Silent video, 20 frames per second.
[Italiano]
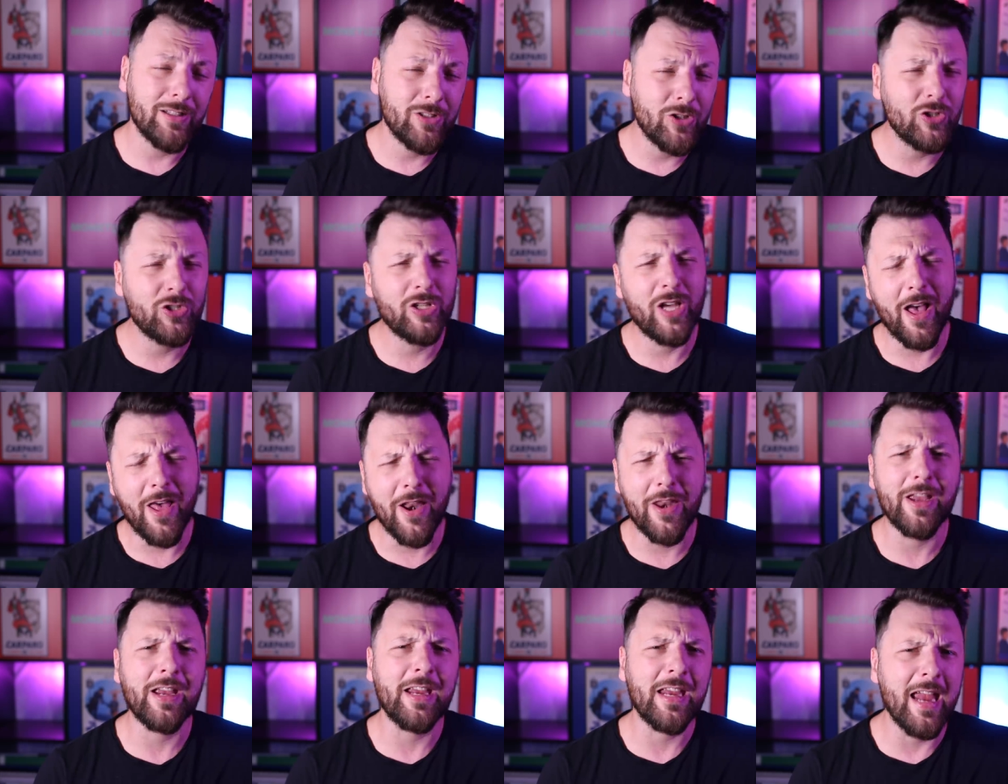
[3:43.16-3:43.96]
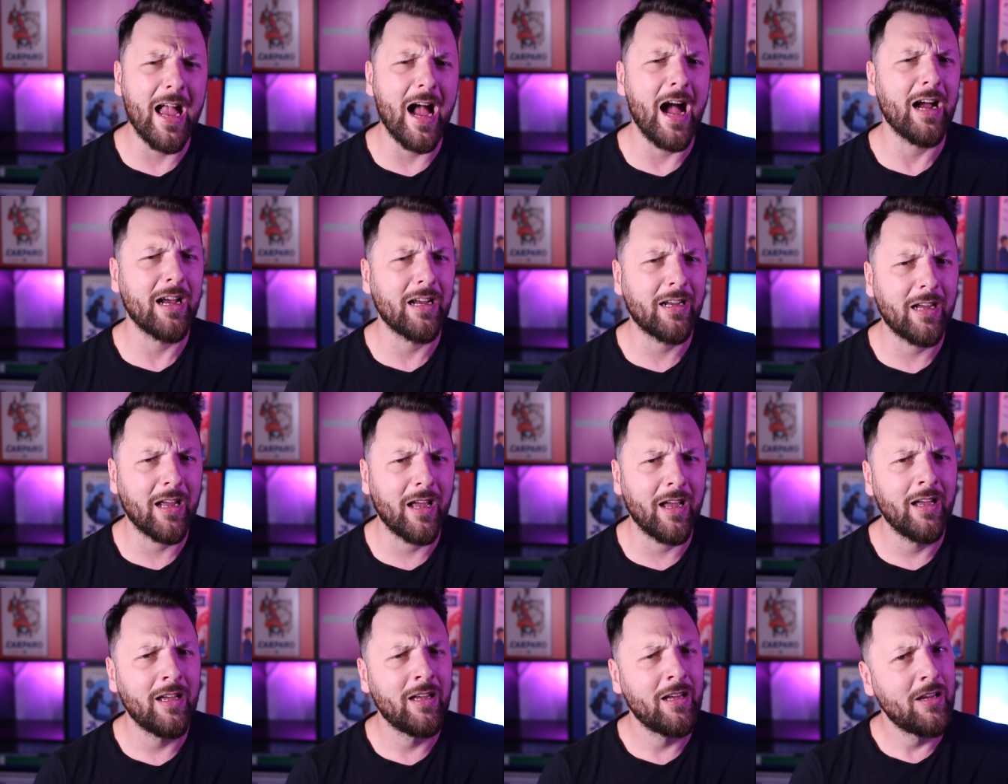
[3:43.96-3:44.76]
e ci si arricchì
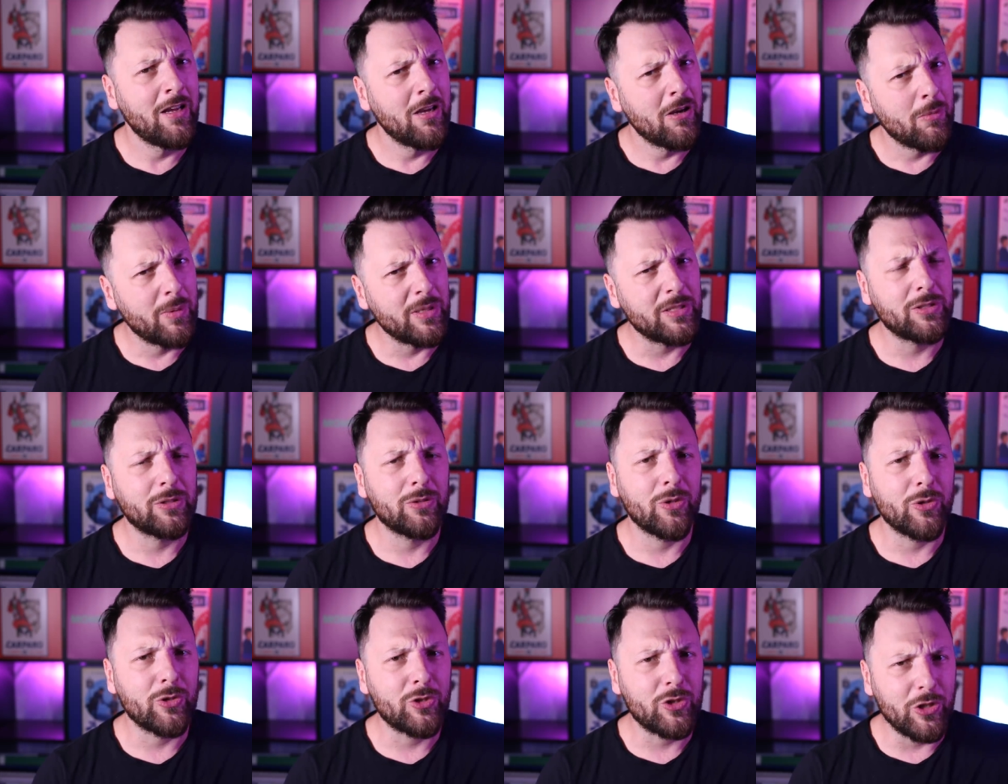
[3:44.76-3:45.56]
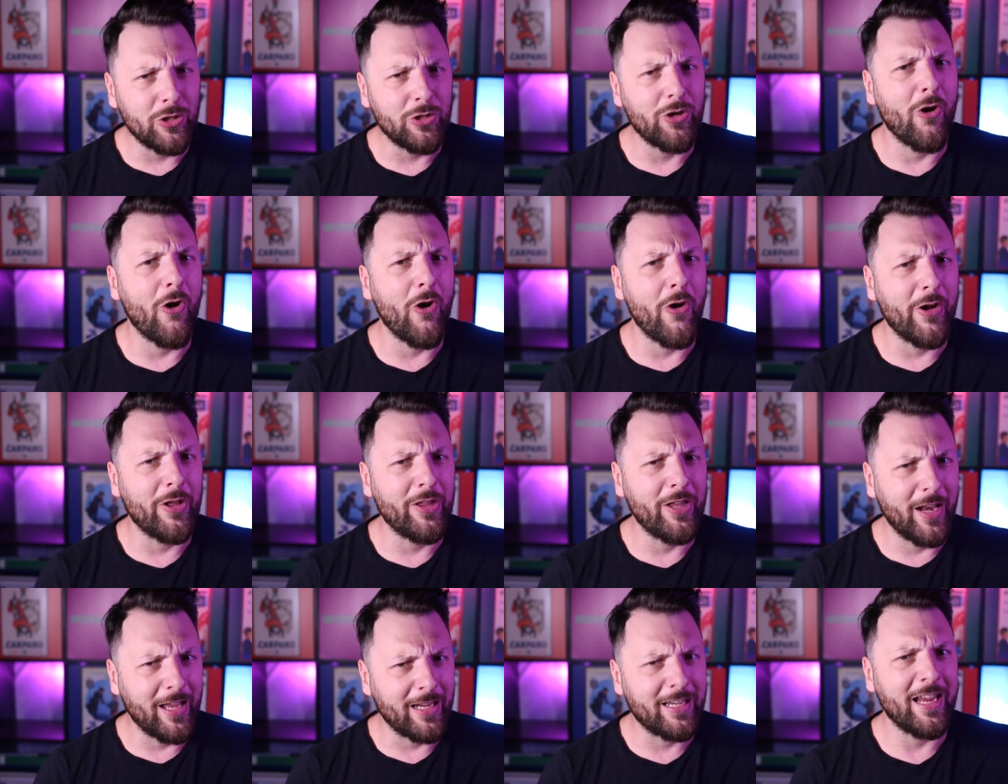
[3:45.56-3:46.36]
anche questo
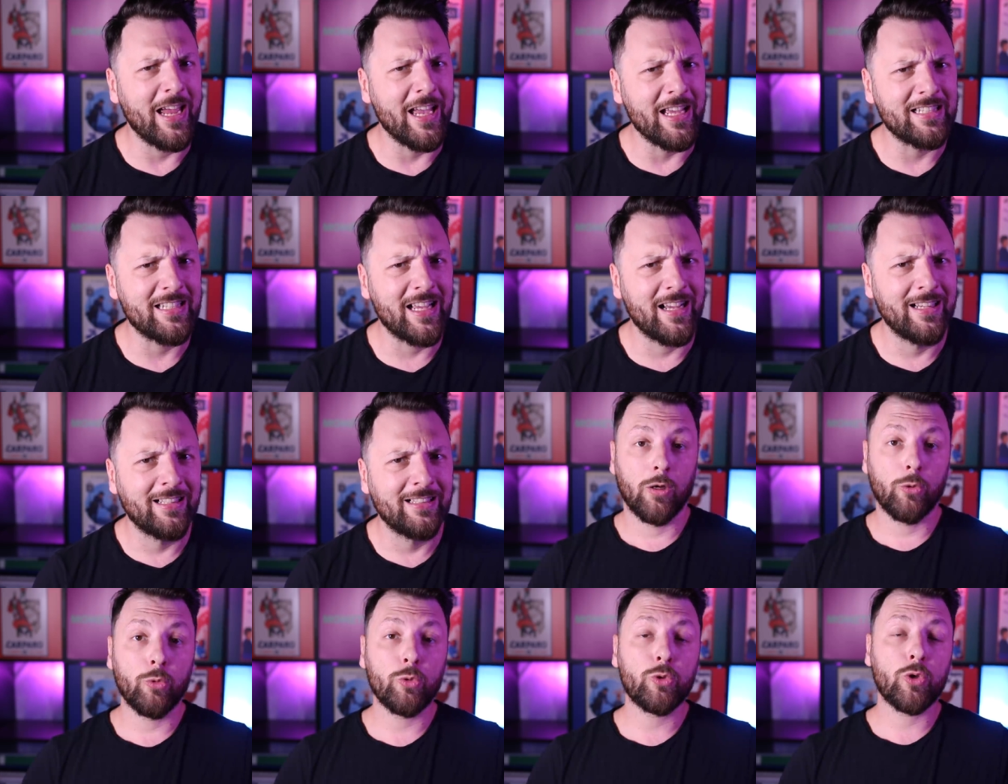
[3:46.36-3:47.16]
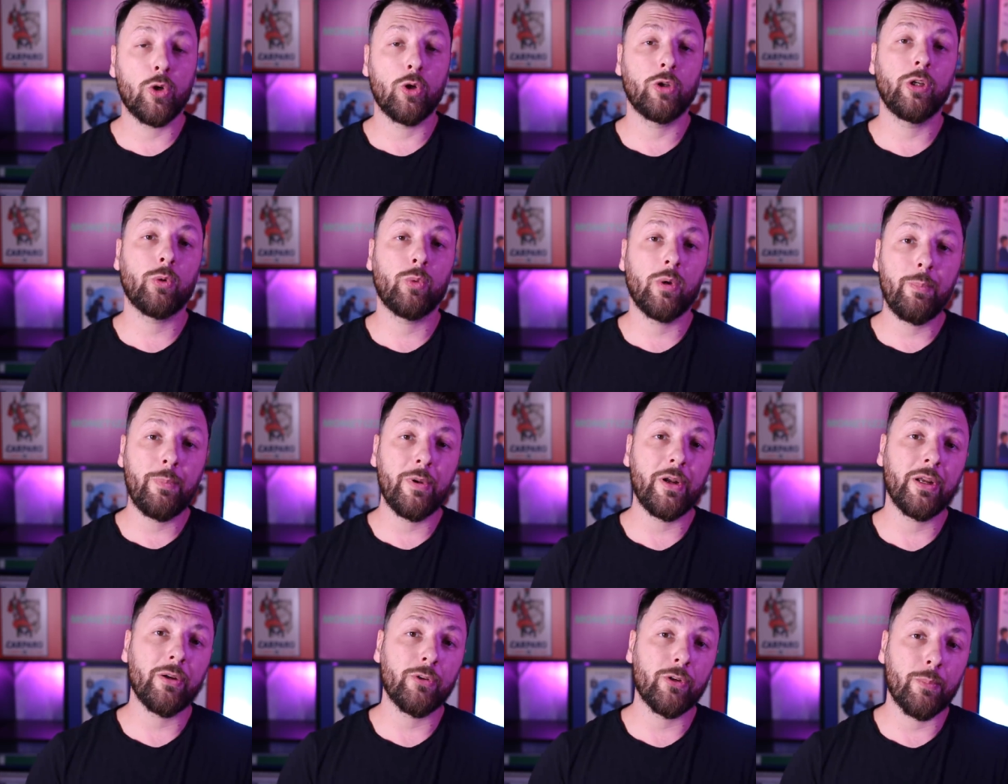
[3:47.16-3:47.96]
signore della Chiesa. L'uso di quel
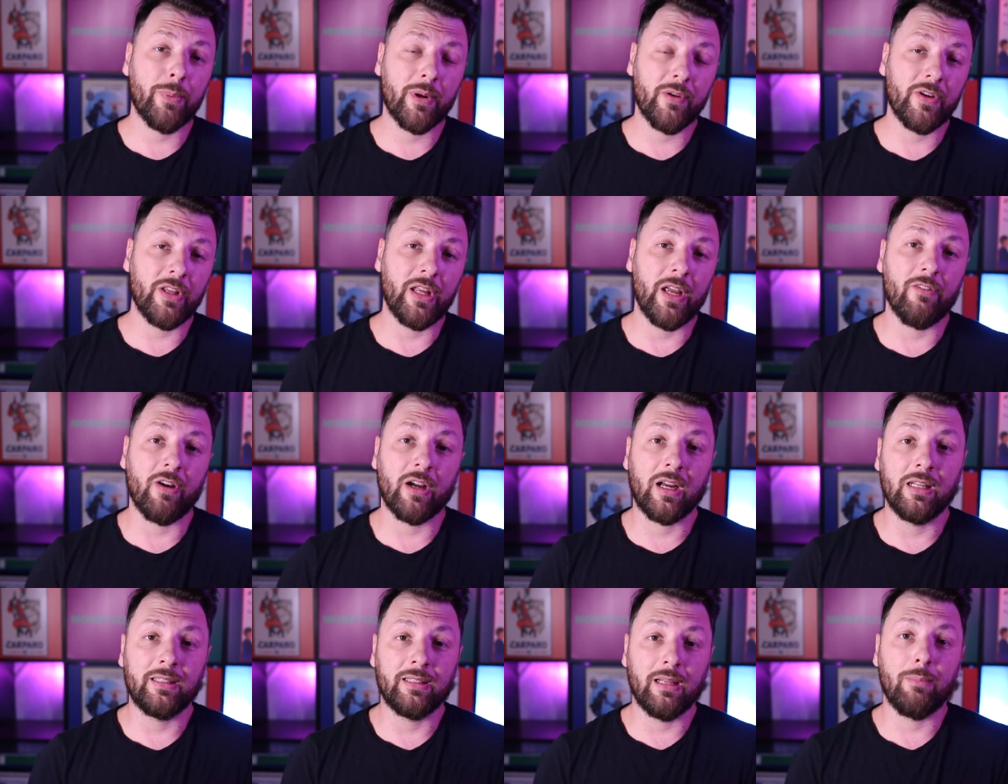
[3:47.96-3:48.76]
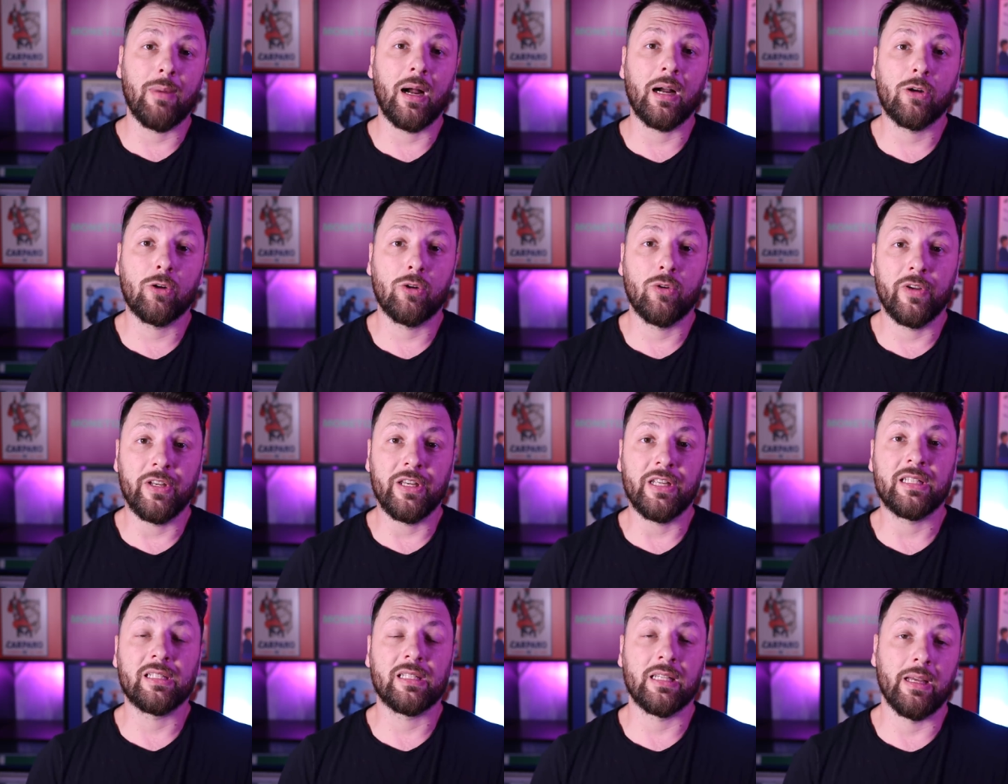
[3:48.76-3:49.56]
periodo prevedeva che il tabacco
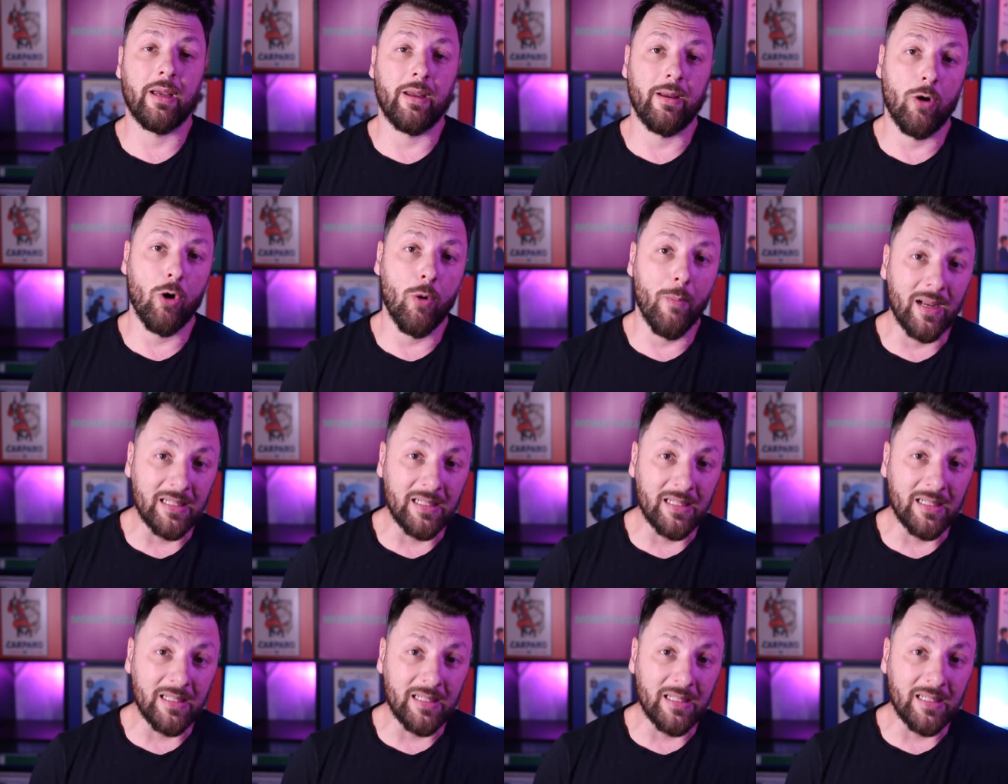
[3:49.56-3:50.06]
venisse o